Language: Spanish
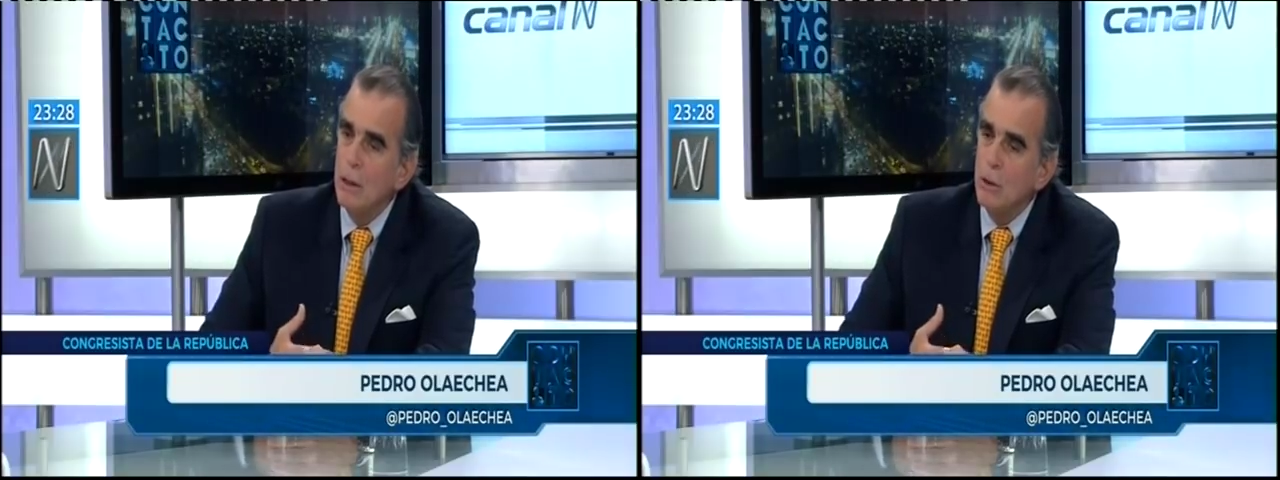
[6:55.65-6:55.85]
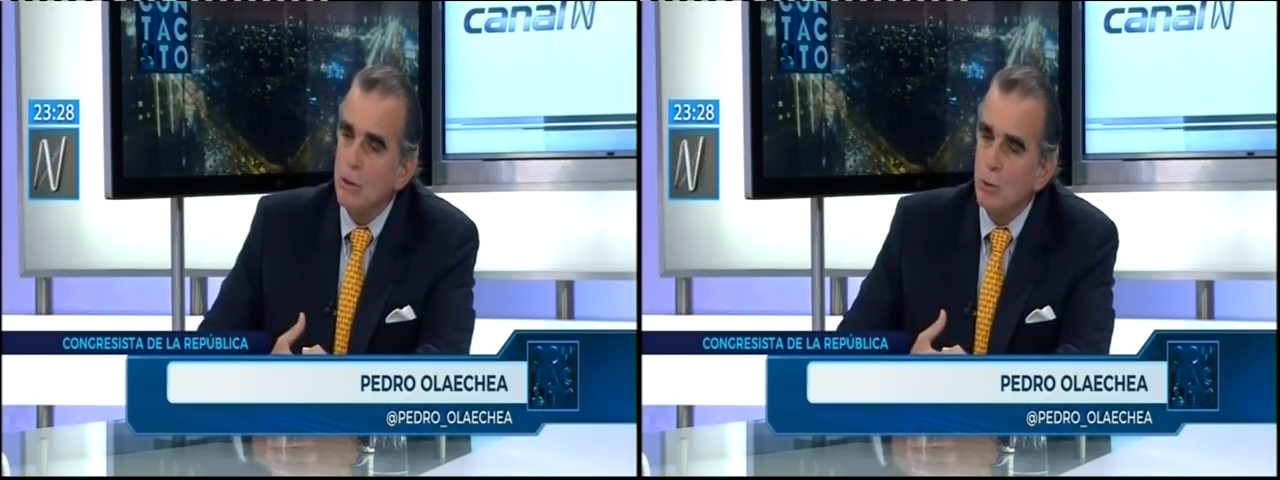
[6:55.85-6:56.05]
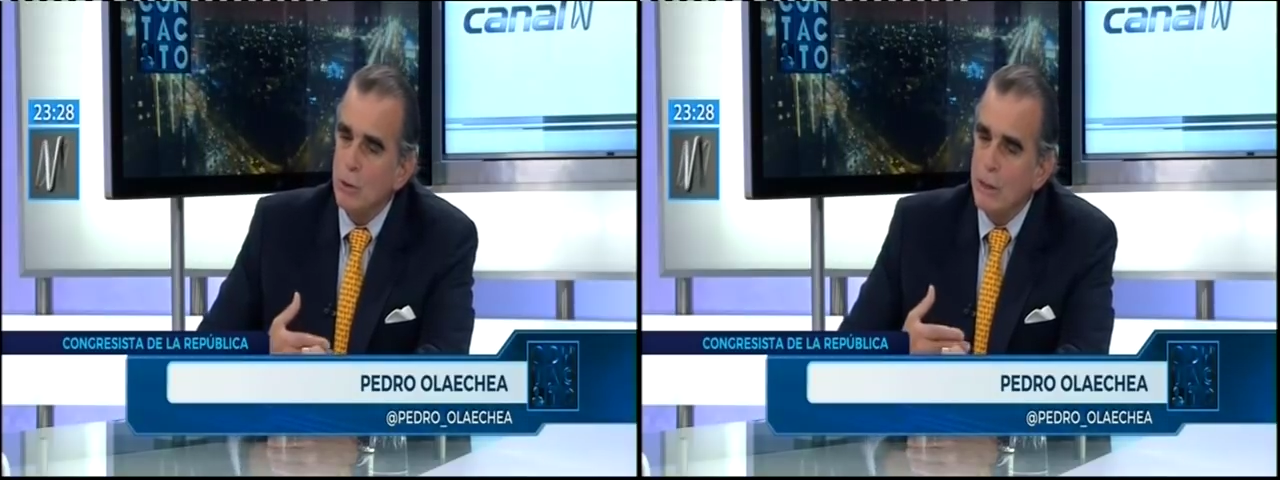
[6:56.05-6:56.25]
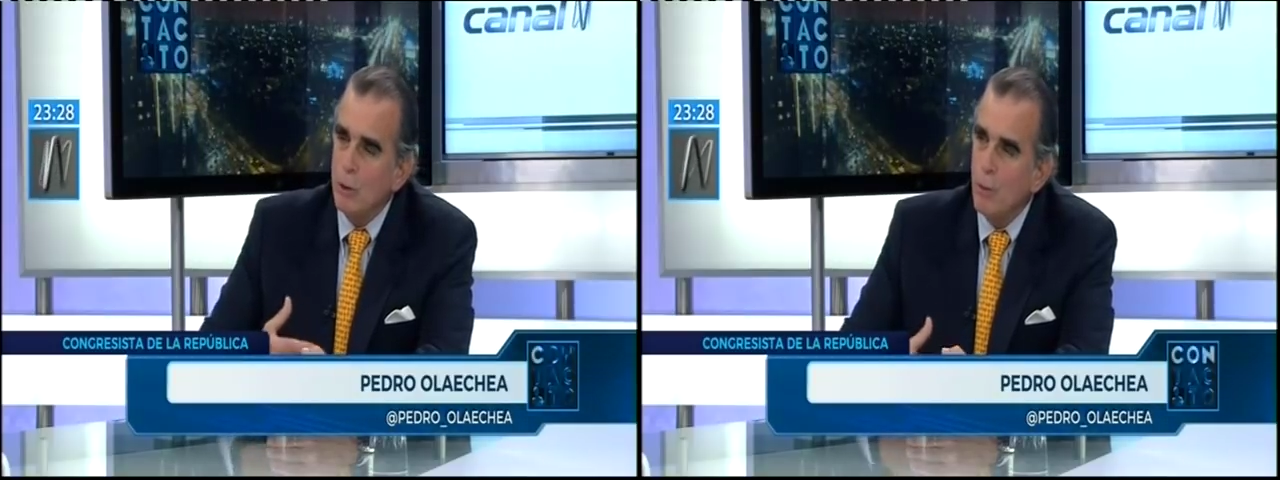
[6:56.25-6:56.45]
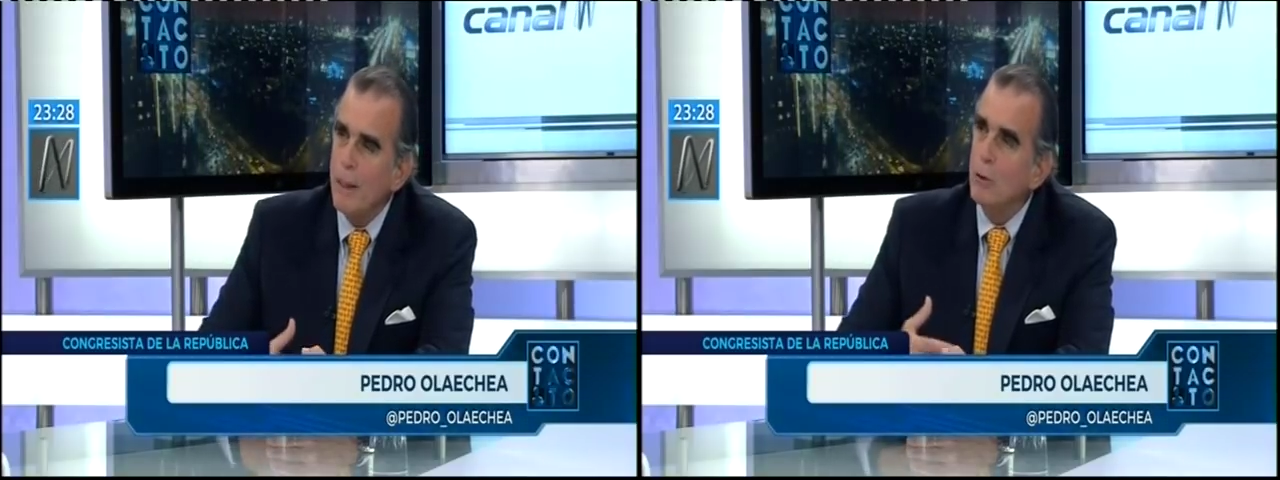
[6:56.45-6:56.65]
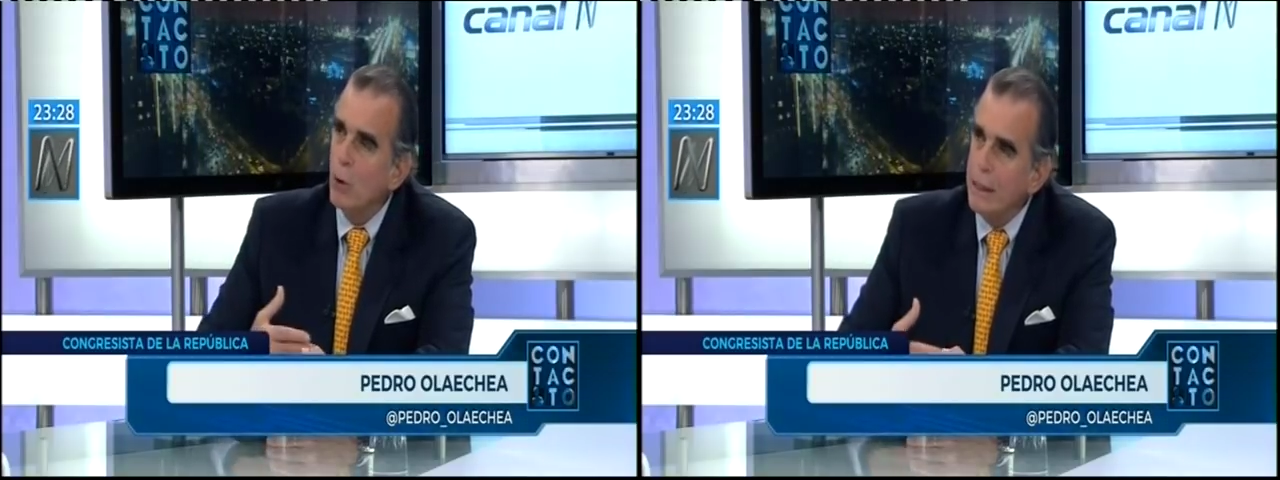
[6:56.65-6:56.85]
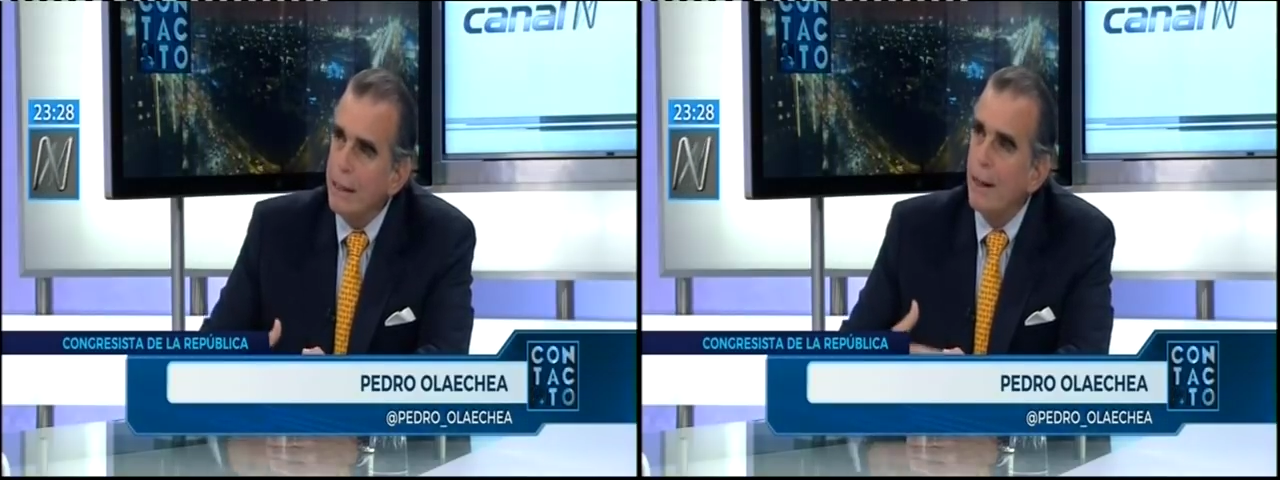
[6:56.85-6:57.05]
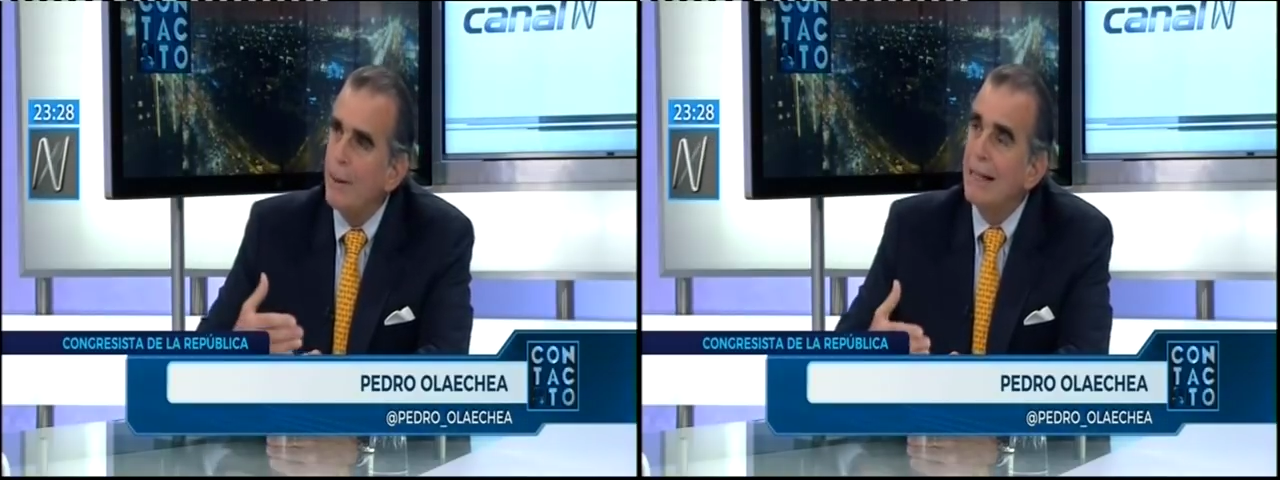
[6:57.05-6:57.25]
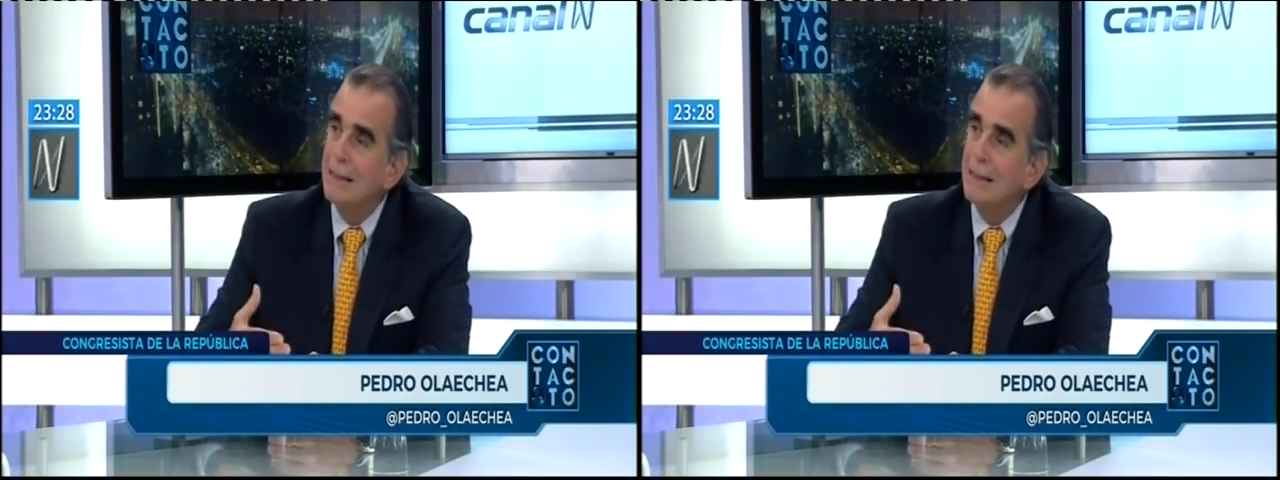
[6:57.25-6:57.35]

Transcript: o sea, tú vas a ir nombrando gente que va a ir